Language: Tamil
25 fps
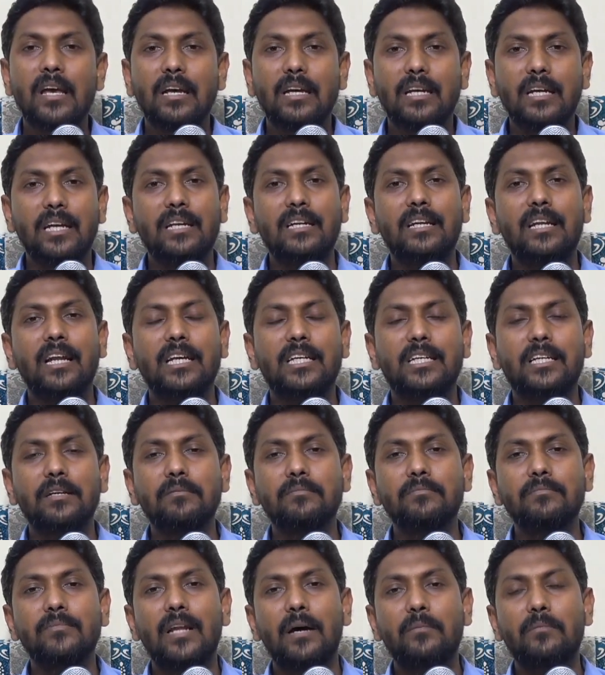
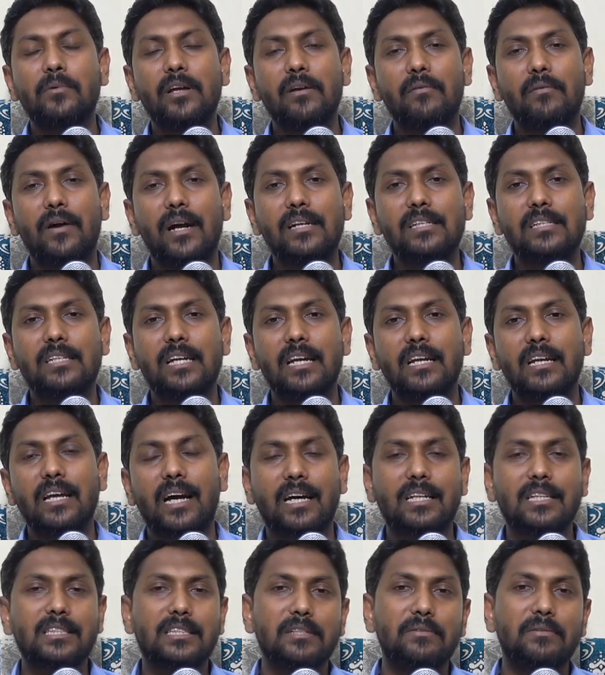இன்றைக்கும் நம்முடைய வாழ்க்கையை
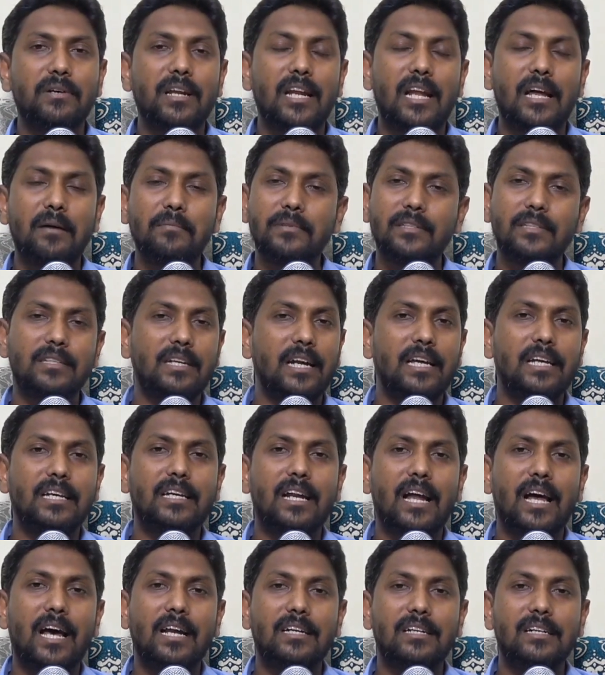நகர்த்தி விடலாம் என்று
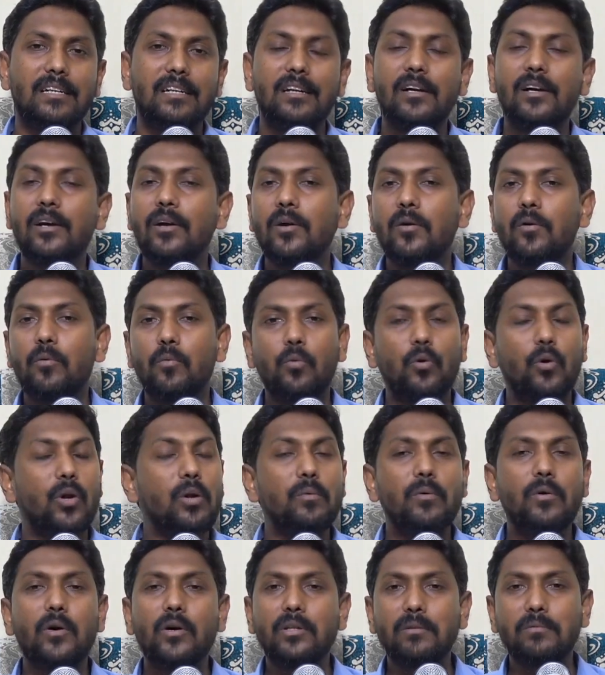நினைக்கிறார்கள்
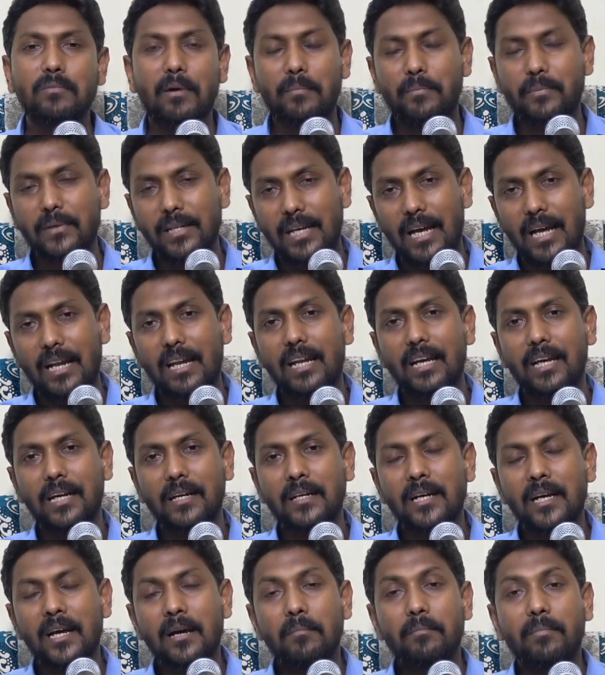ஒருபோதும் அப்படி அல்ல
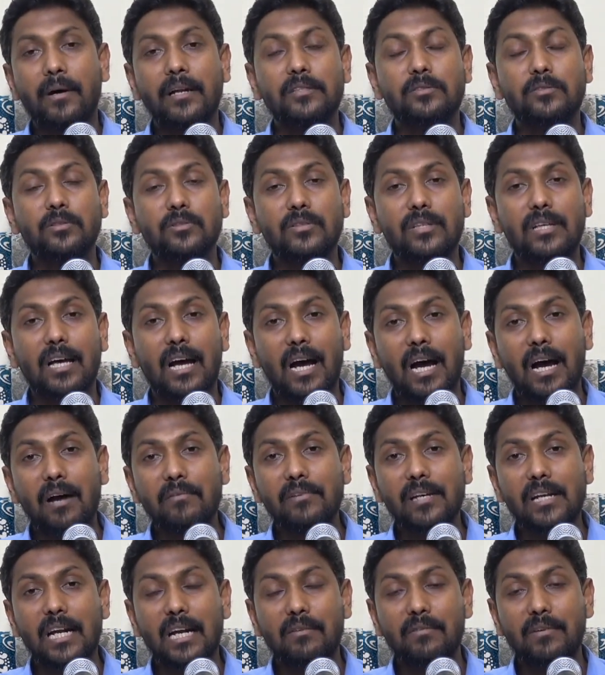பரிசுத்த
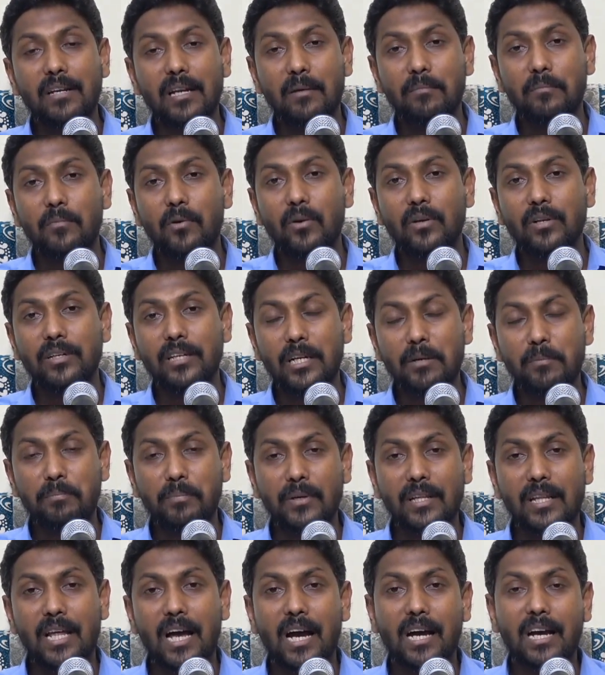ஆவியானவர் நம்மோடு
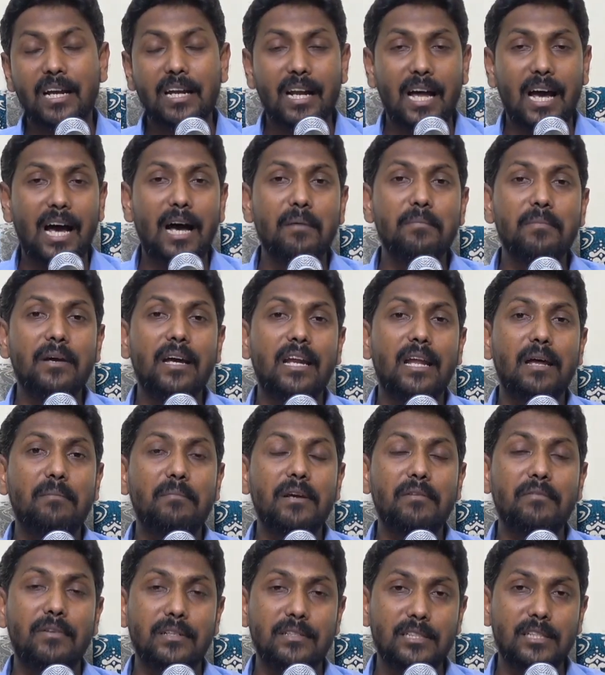இருப்பதாக நாமே
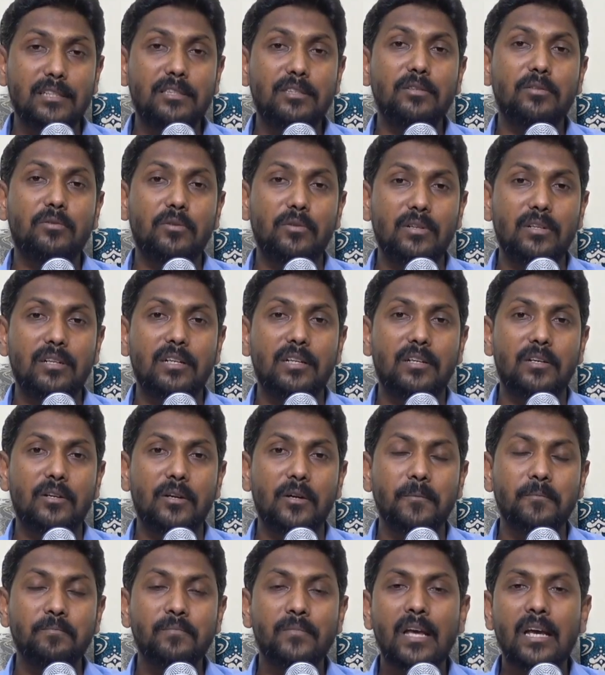நம்மை வஞ்சித்து
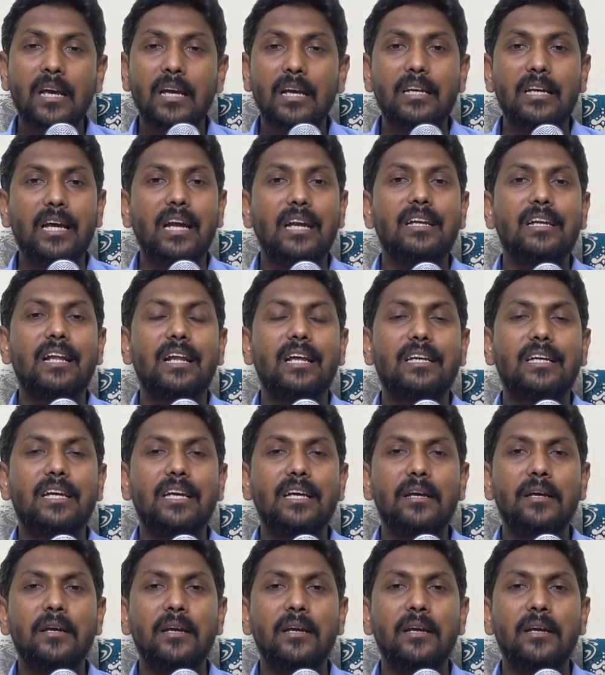கொண்டிருக்கிறோம் என்றைக்கு